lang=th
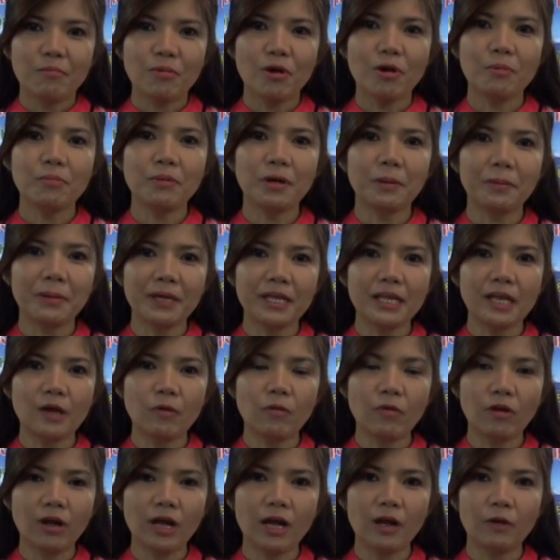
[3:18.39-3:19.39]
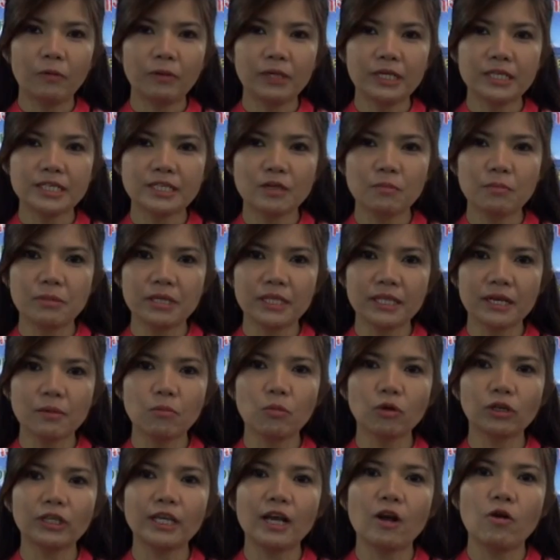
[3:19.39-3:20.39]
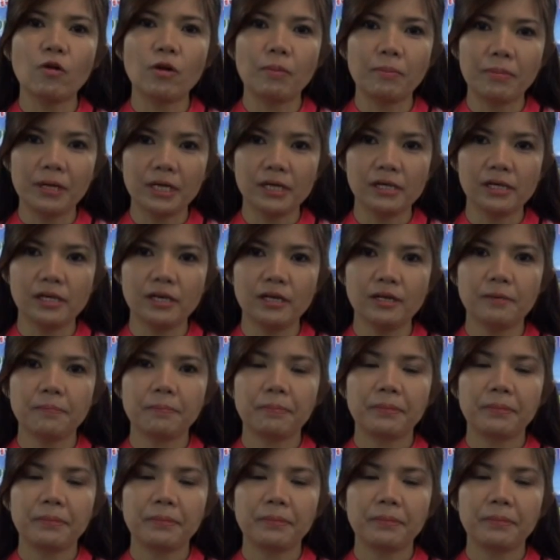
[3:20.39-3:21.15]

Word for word: พ่อเมืองพะเยาของเฮาเนี่ยจะมีทั้งหมดเก้าอำเภอ